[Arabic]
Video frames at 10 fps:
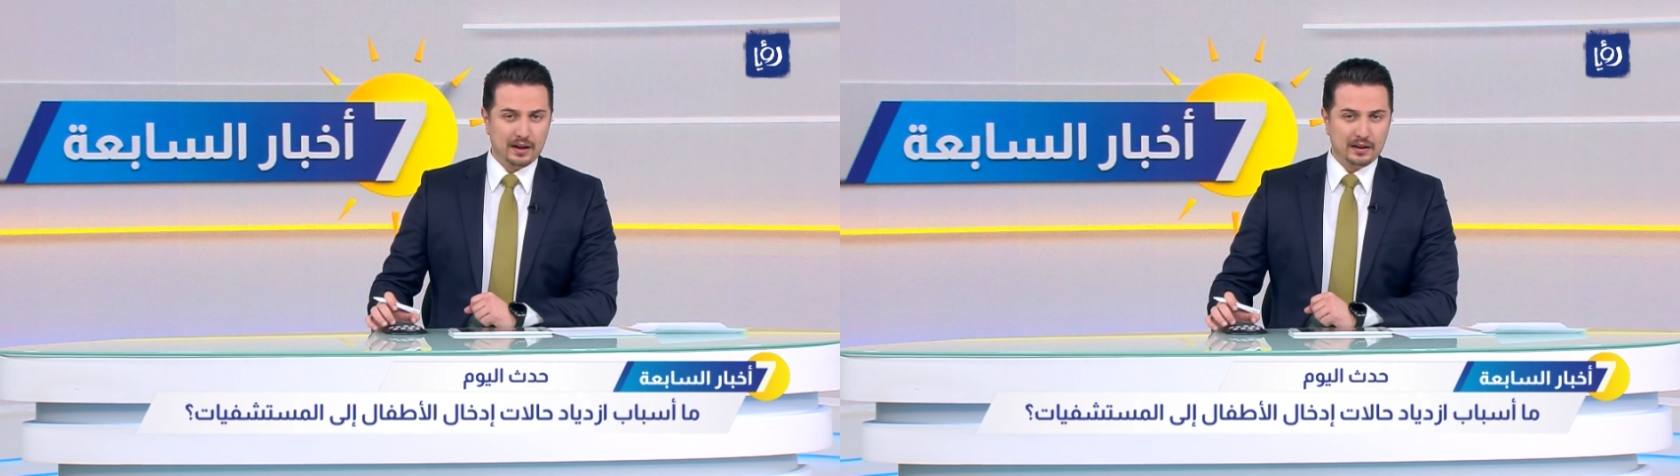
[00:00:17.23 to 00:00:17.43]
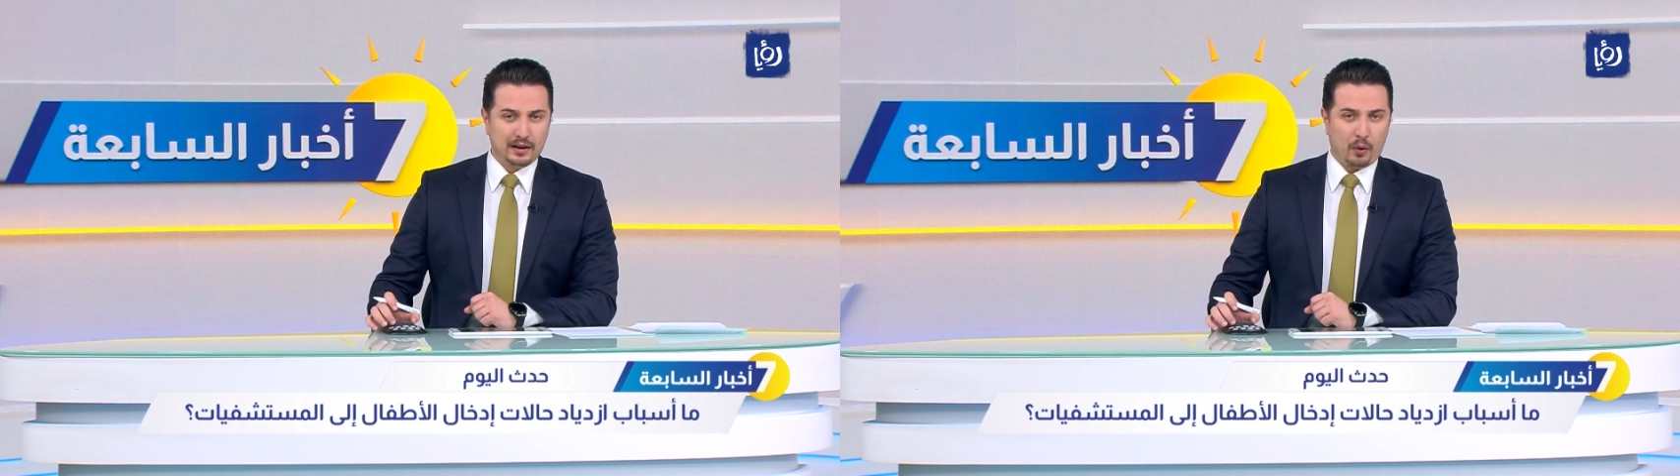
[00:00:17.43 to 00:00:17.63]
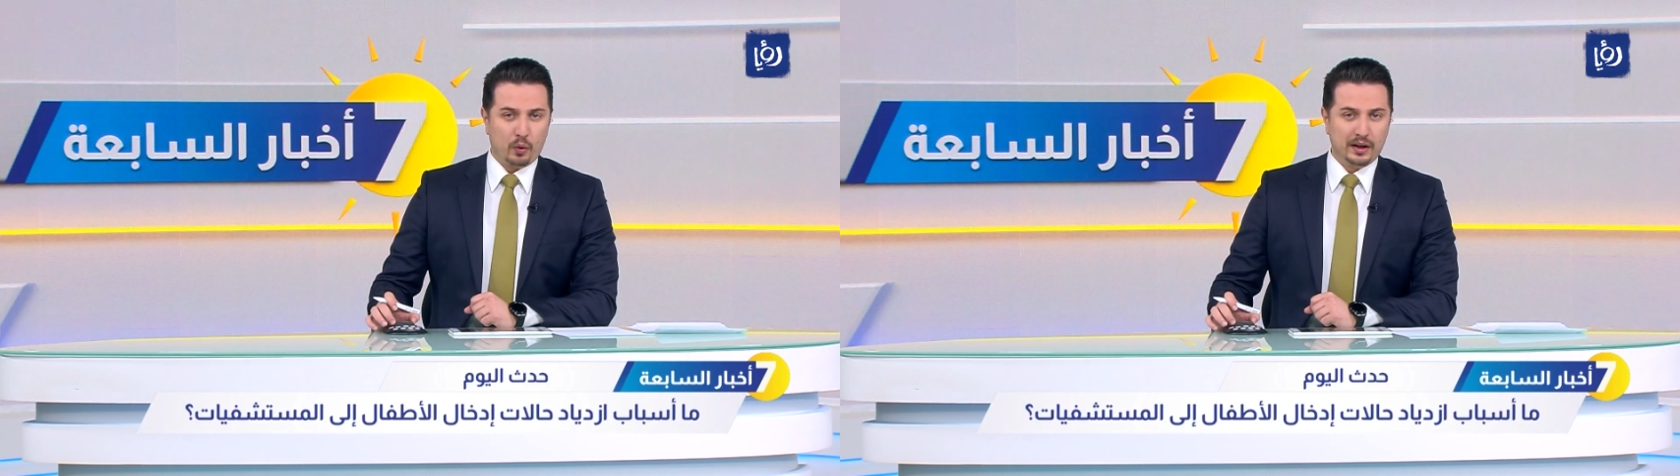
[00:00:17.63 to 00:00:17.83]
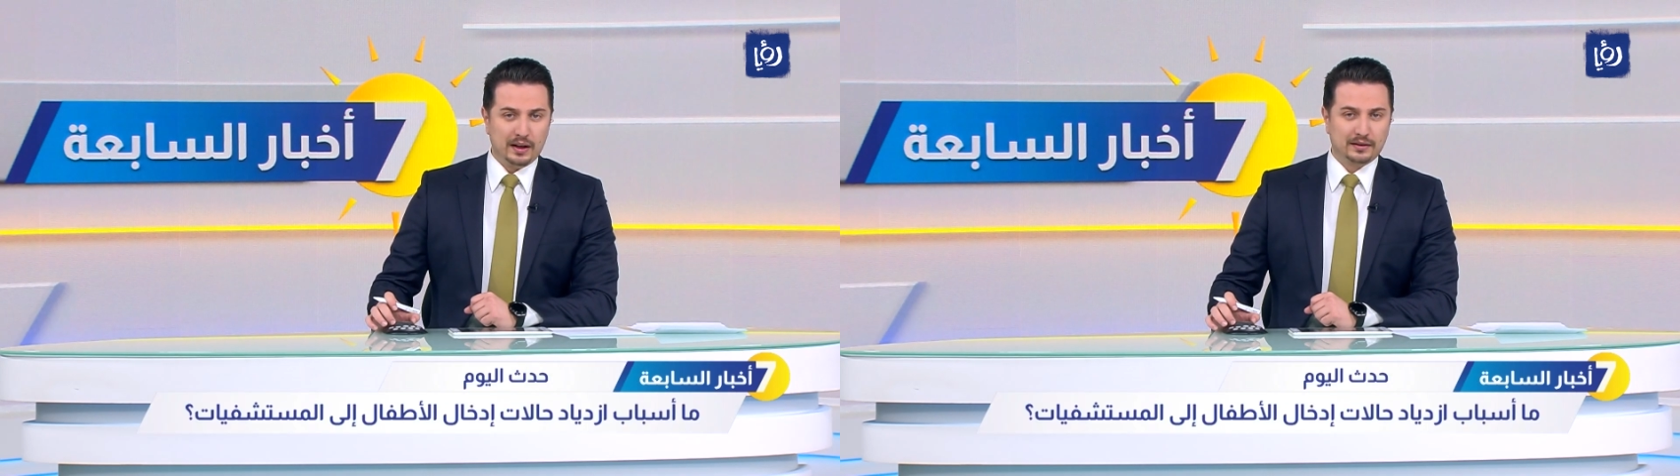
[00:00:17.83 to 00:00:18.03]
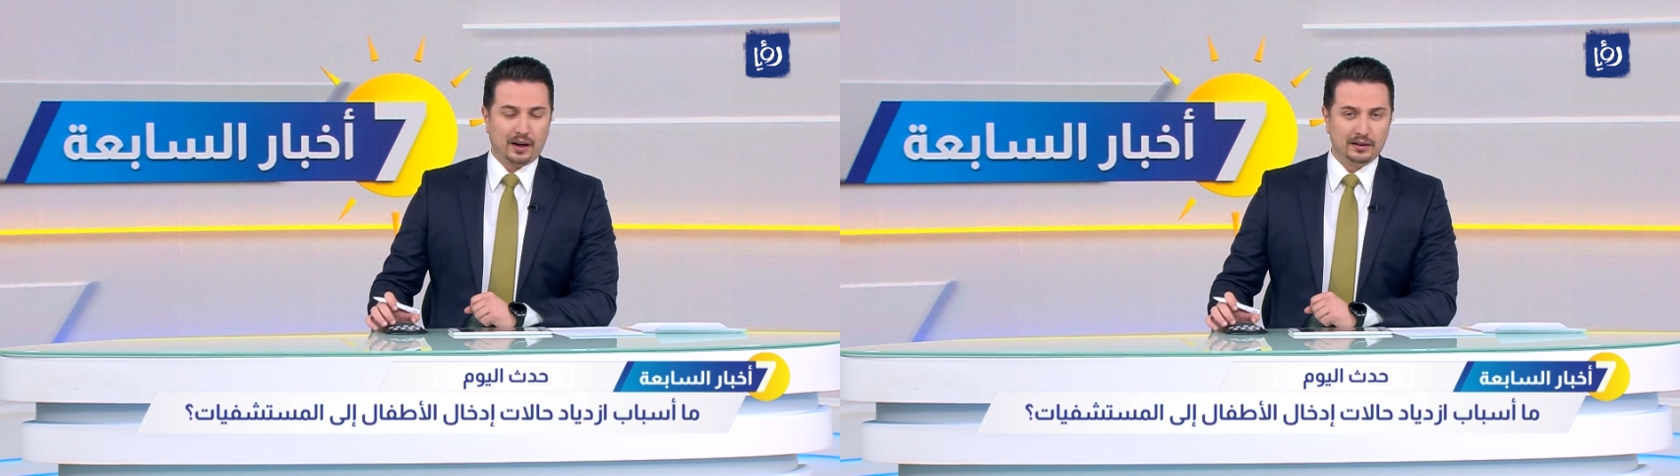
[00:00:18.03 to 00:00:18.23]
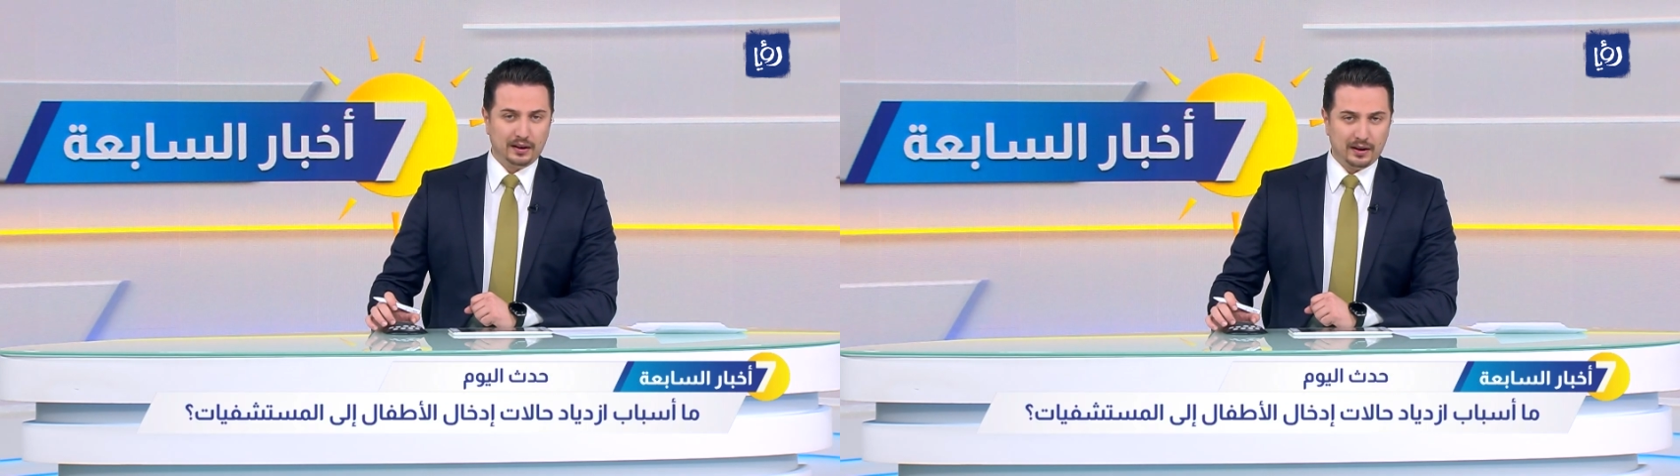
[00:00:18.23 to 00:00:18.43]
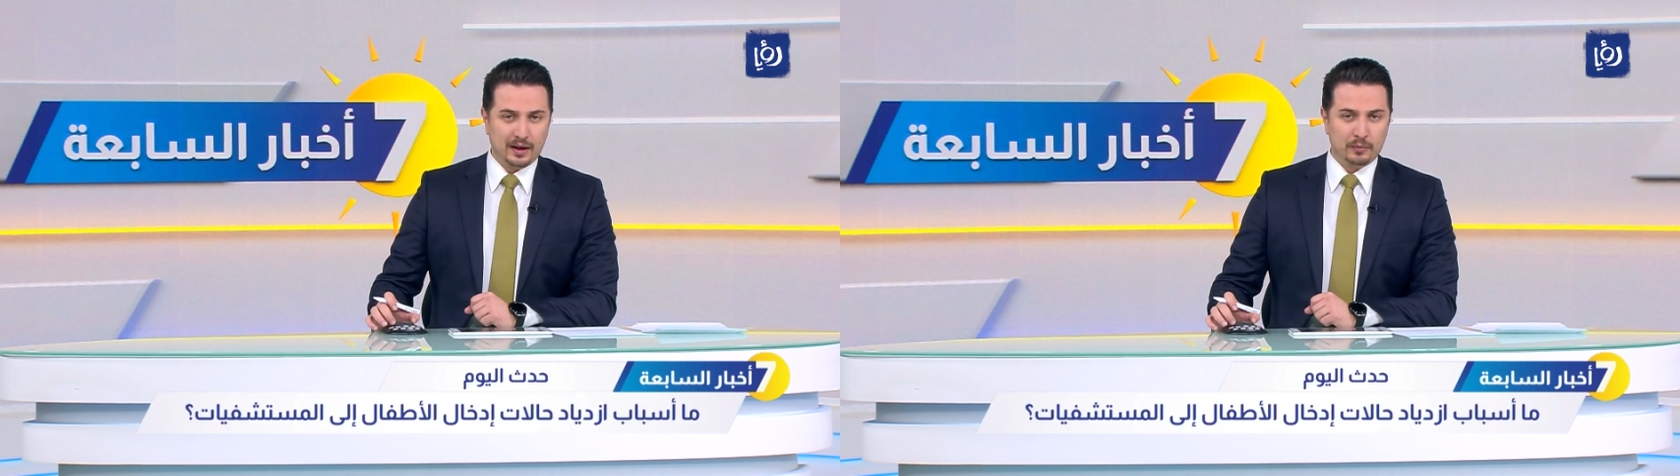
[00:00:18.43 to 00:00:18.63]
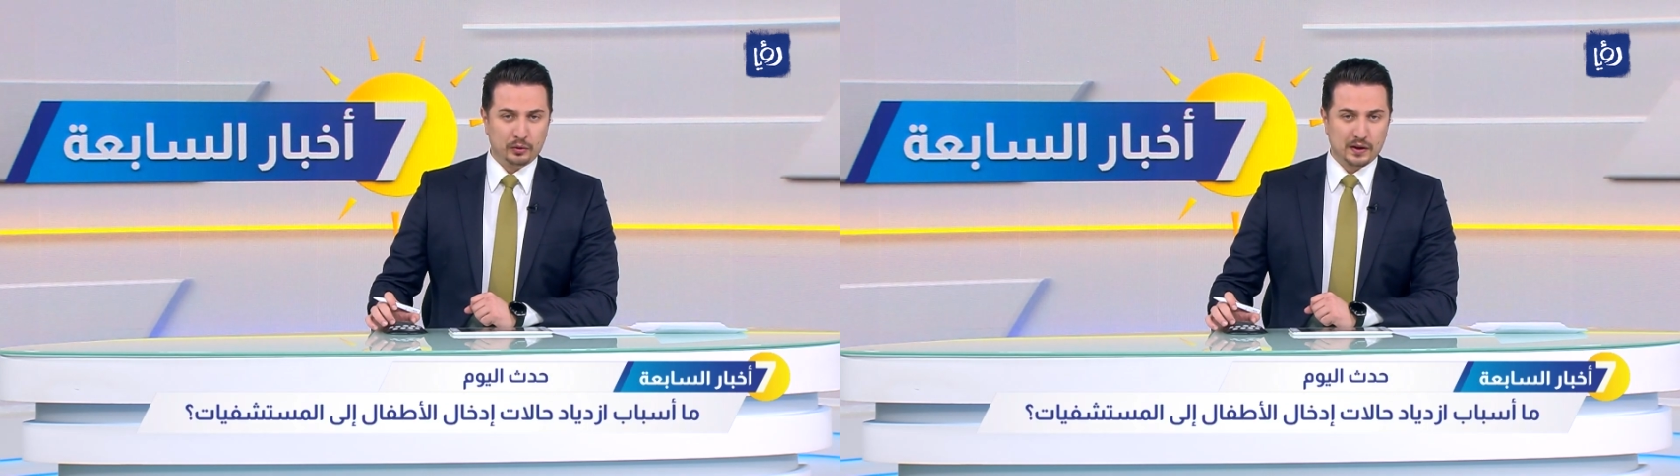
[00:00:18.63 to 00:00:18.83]
دعوا إلى تحديد
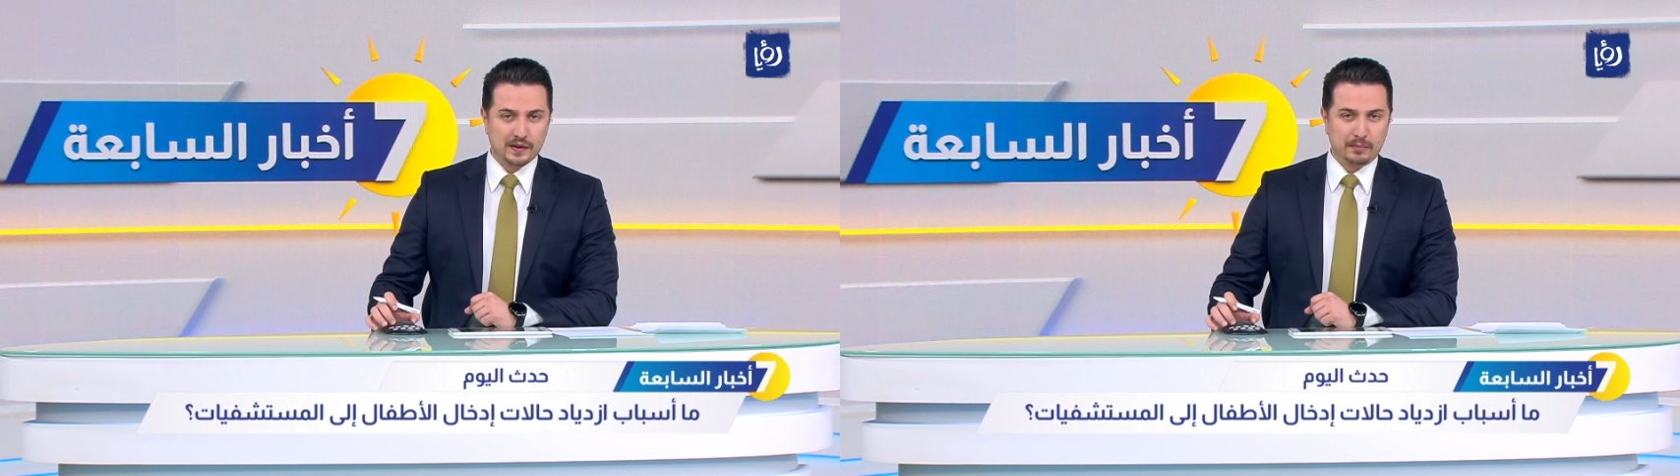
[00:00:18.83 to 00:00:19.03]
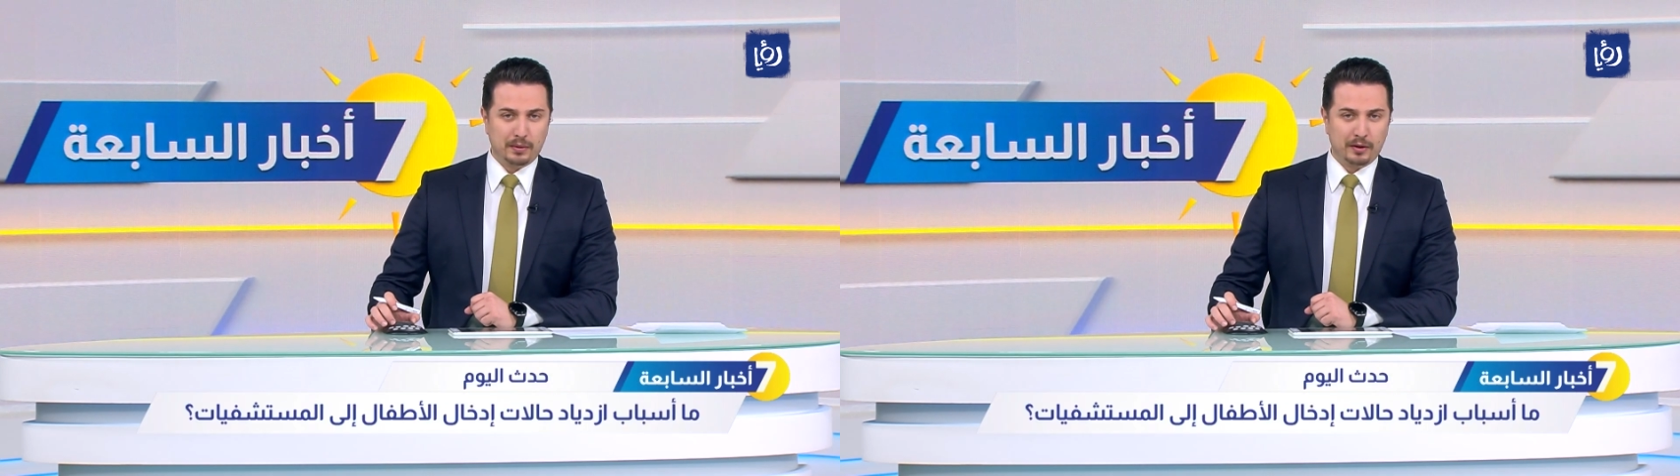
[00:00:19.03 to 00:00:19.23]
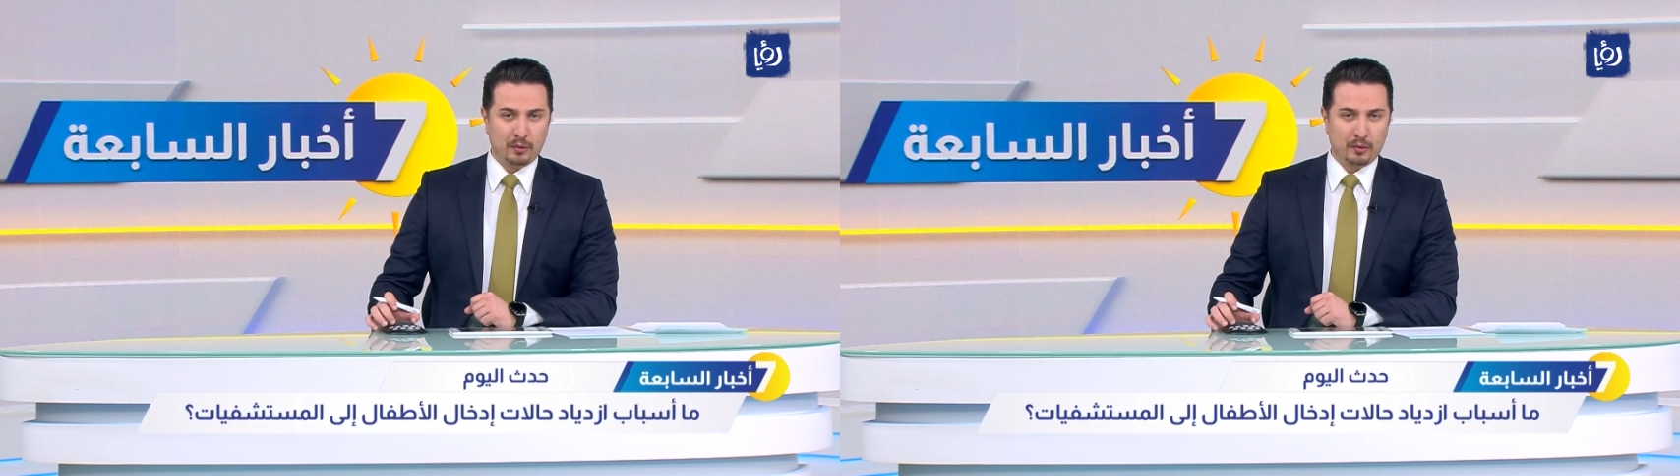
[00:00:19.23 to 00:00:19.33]
المتسبب